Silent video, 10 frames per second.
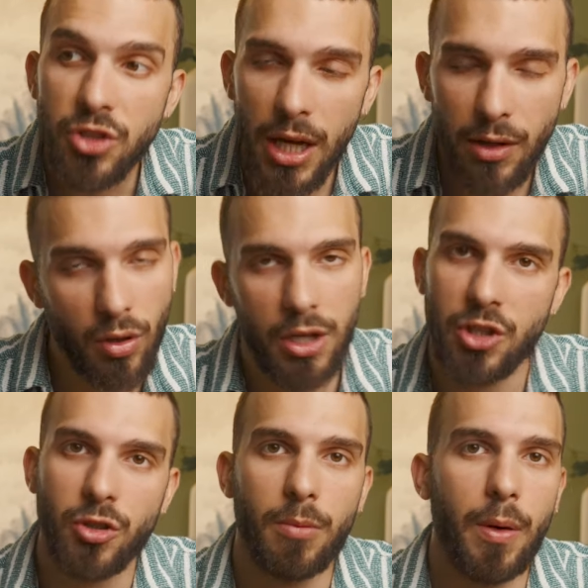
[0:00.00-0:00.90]
Certo che
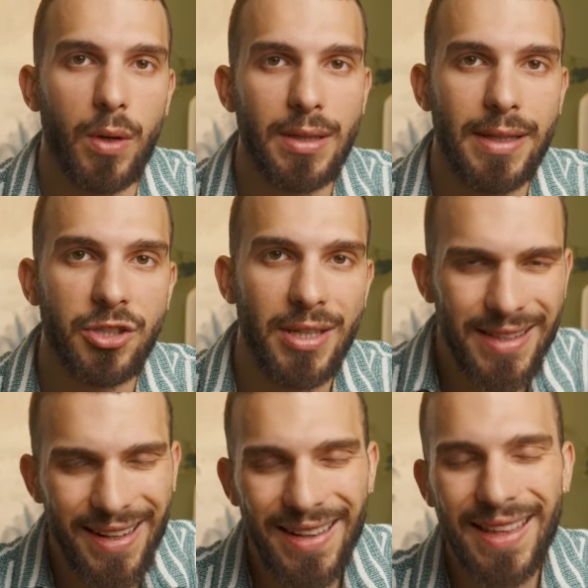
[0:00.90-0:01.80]
ci sono paure
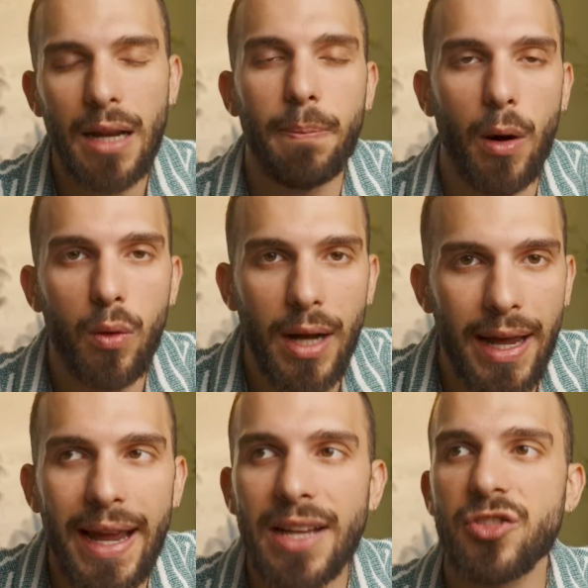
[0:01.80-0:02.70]
intelligenti, in realtà la paura
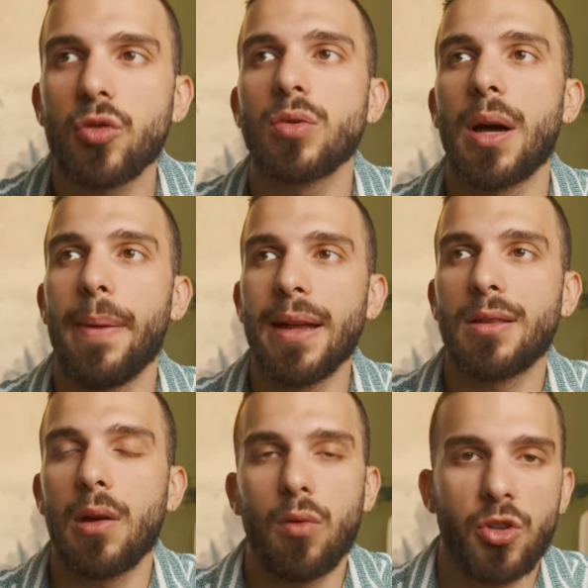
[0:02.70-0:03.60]
è
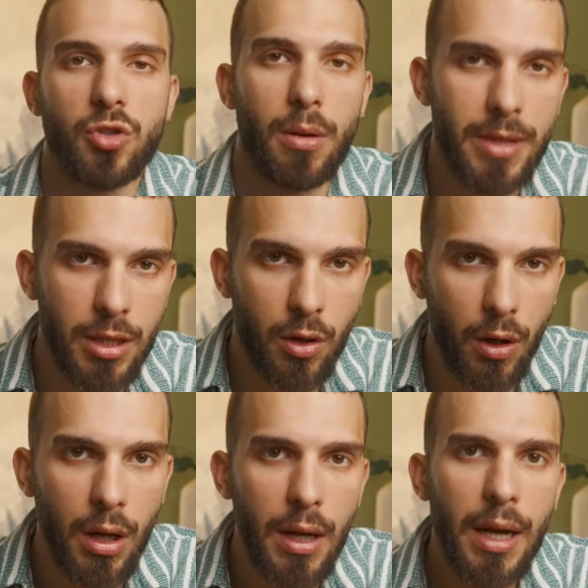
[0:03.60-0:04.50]
assolutamente un nostro
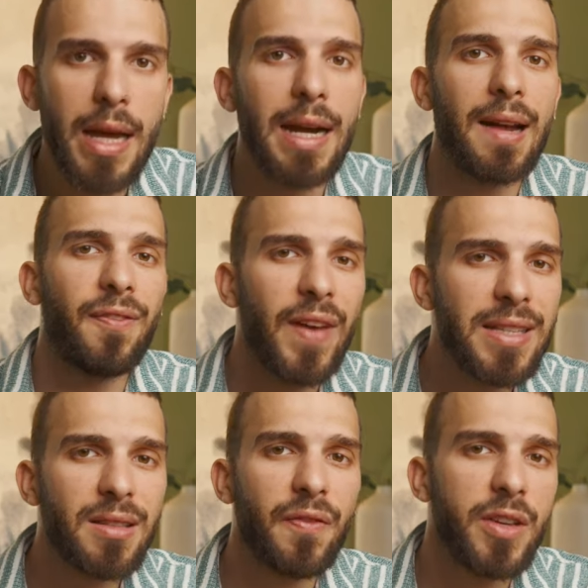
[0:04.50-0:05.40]
amico e nella
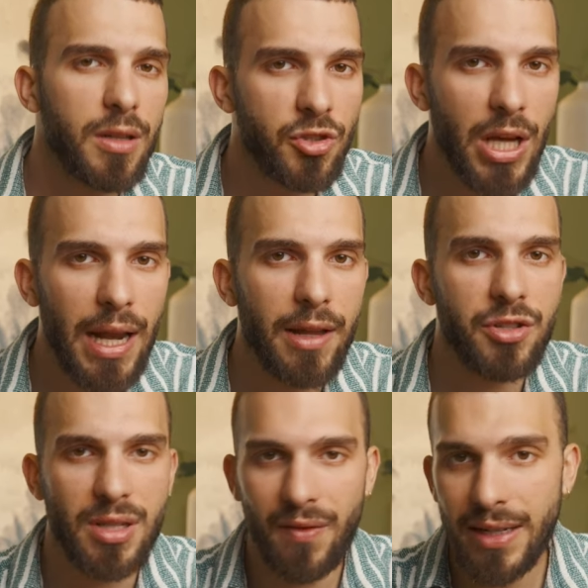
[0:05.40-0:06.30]
Face the Fear
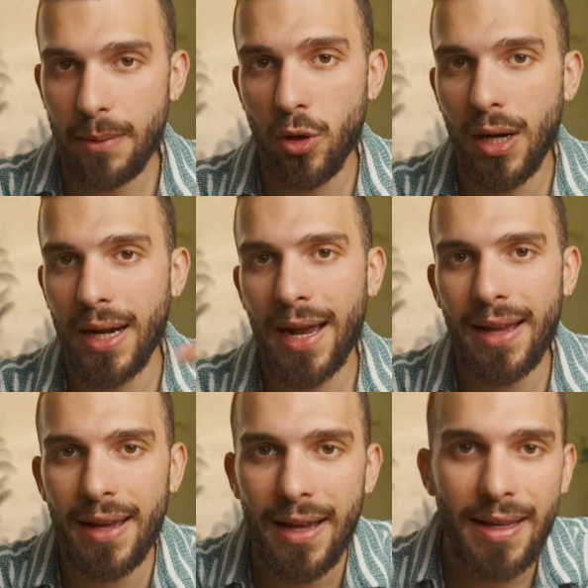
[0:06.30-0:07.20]
Challenge, se vai nel mio
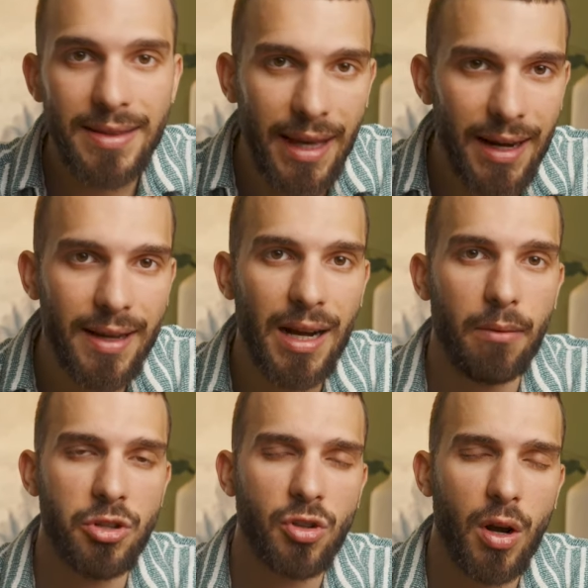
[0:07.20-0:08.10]
canale
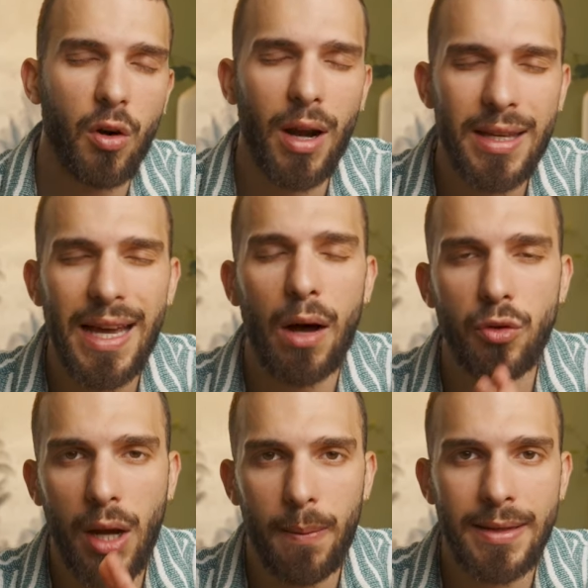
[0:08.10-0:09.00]
Telegram, ci sono ancora gli
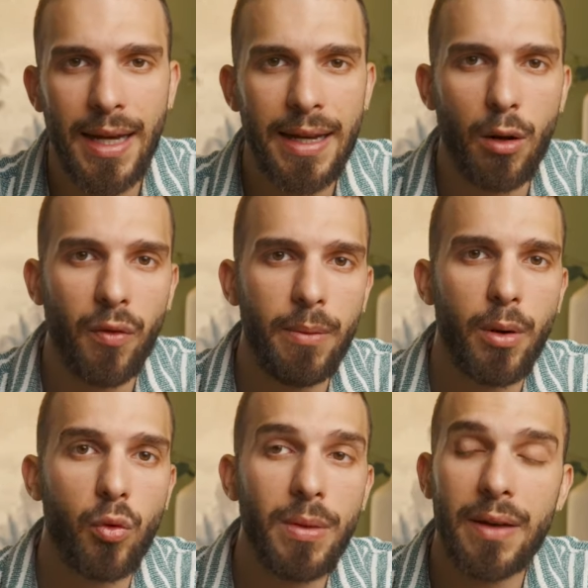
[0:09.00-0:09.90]
audio che mandai a
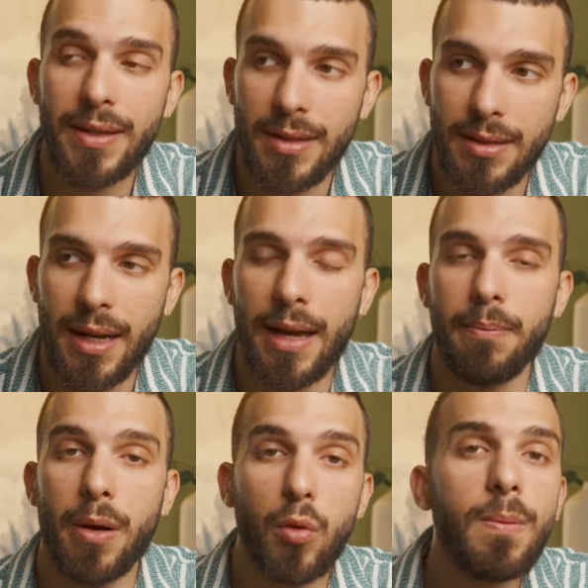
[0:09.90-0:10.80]
novembre
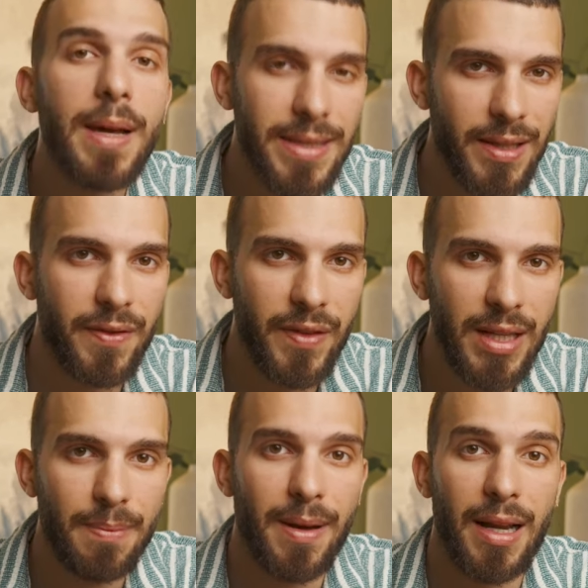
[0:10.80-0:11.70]
2023 per un mese di
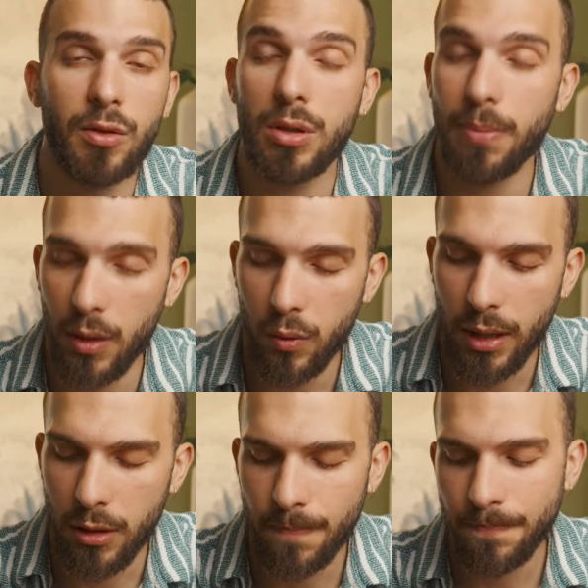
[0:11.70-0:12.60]
fila parlando di
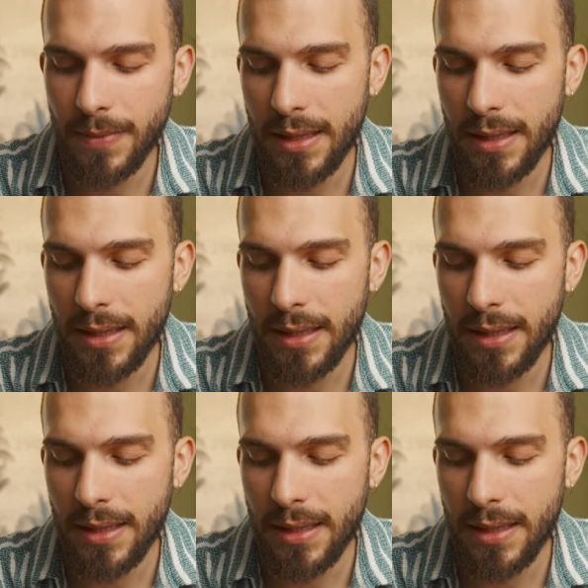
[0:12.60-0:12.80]
paura, no?